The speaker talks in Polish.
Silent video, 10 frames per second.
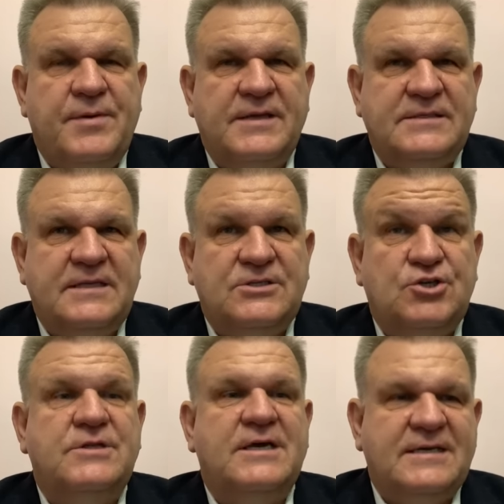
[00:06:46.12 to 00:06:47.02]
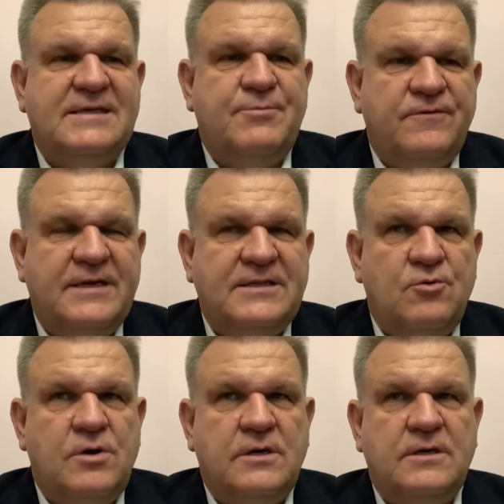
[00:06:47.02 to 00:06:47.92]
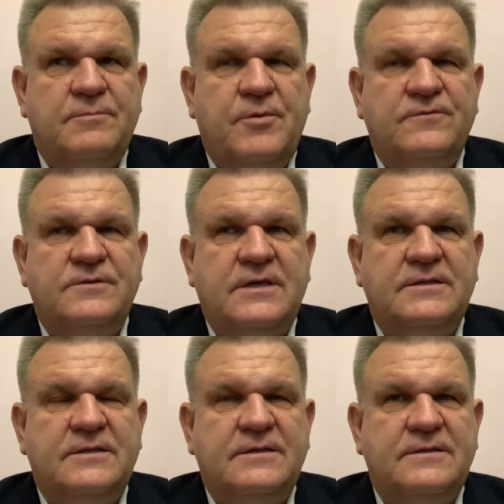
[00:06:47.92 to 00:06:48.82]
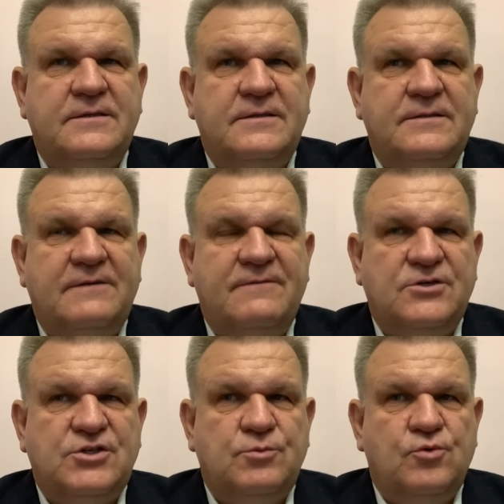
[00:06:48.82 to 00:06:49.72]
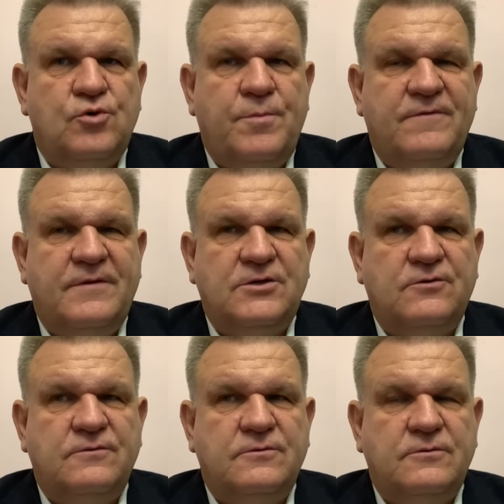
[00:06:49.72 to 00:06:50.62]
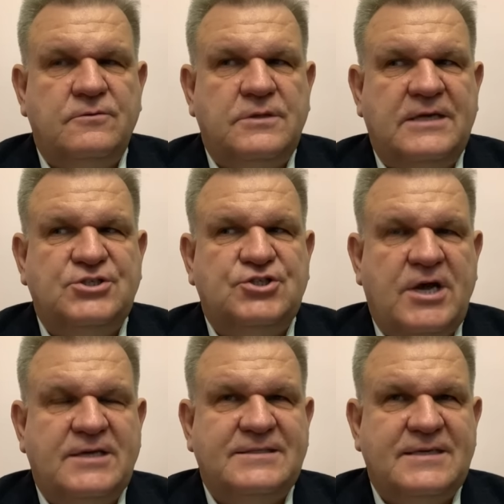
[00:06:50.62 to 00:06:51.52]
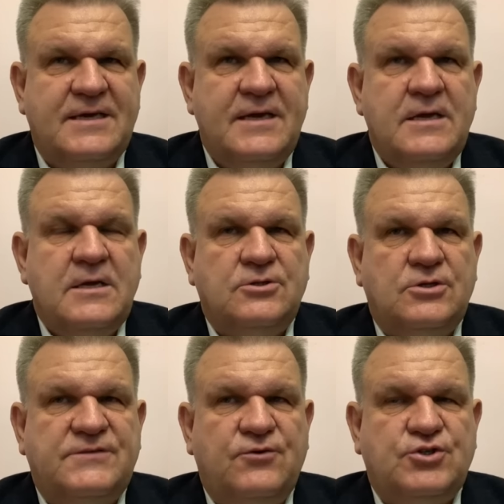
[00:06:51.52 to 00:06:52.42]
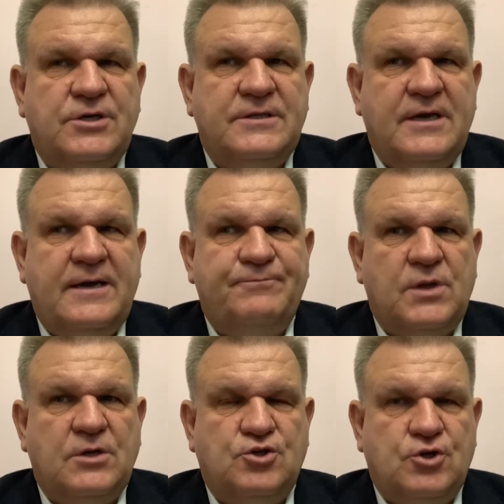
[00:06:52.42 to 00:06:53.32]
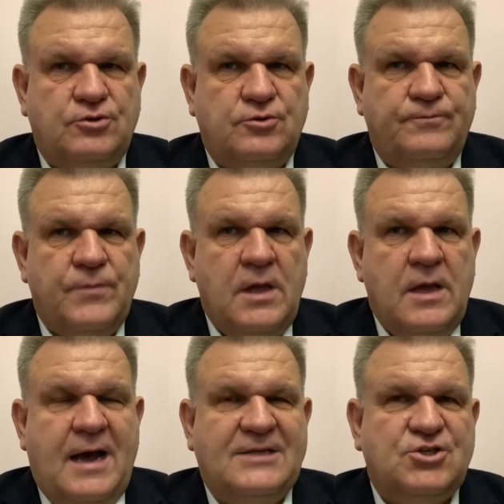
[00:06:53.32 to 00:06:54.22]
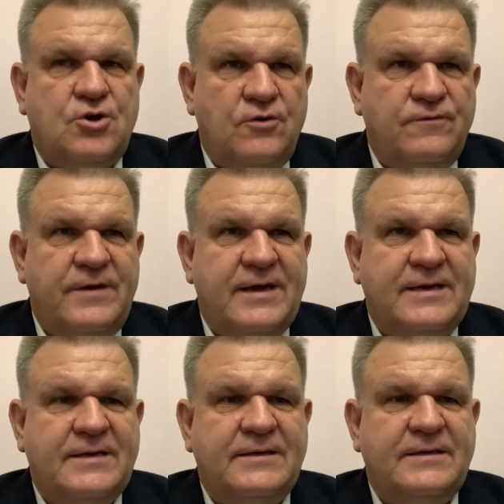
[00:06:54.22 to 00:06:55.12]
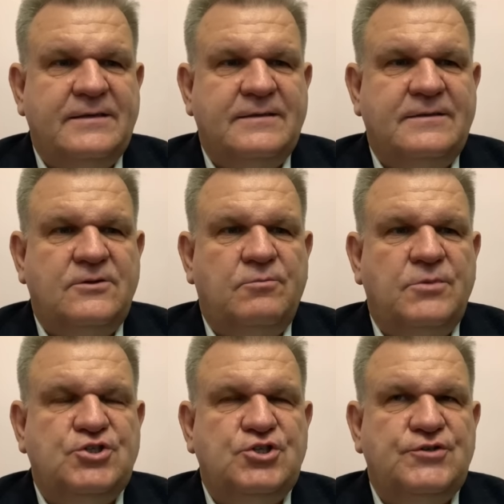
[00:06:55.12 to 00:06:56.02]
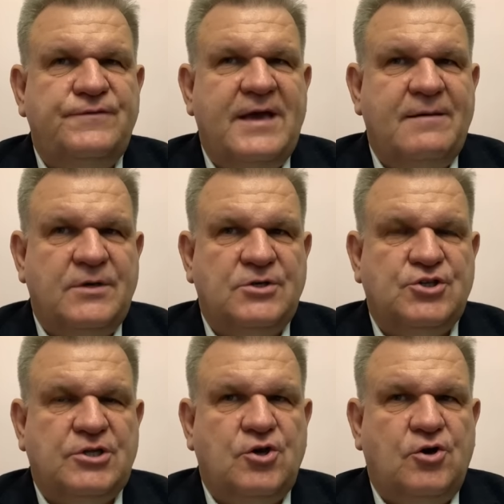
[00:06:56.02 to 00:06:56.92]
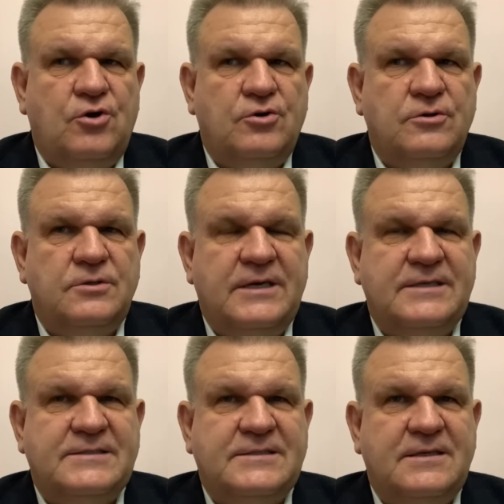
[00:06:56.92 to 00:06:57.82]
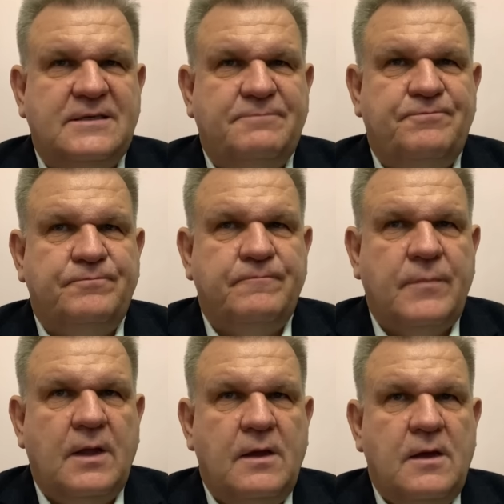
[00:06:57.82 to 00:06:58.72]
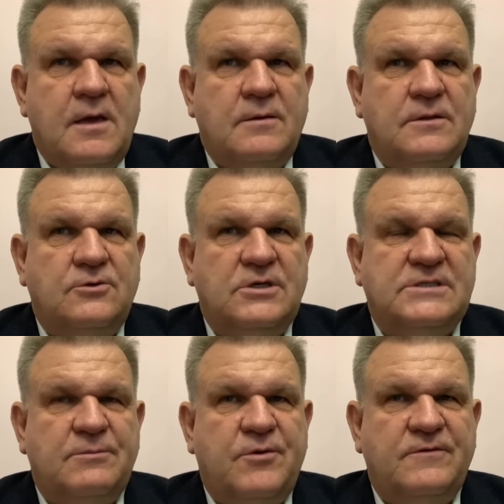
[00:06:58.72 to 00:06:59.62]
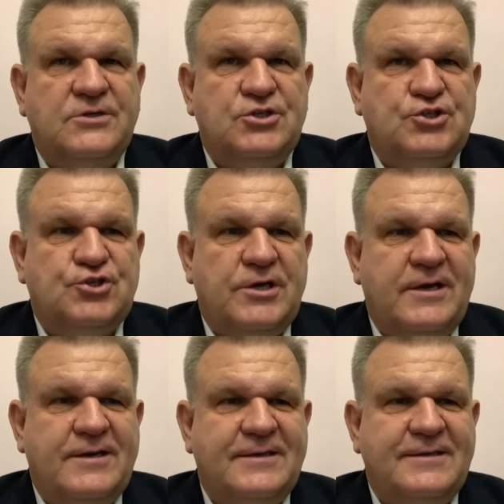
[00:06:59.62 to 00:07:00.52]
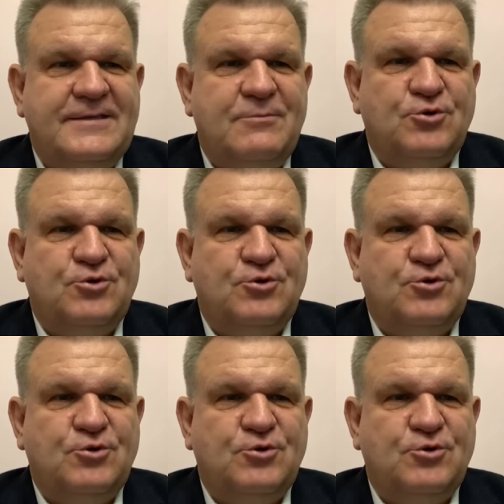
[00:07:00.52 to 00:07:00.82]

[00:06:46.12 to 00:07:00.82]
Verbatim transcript: prezydent, zresztą tak jak zapowiadał, powinien największemu ugrupowaniu dać szansę do stworzenia rządu. Aczkolwiek no my dziś wiemy, że to jest no nie chcę powiedzieć, że e,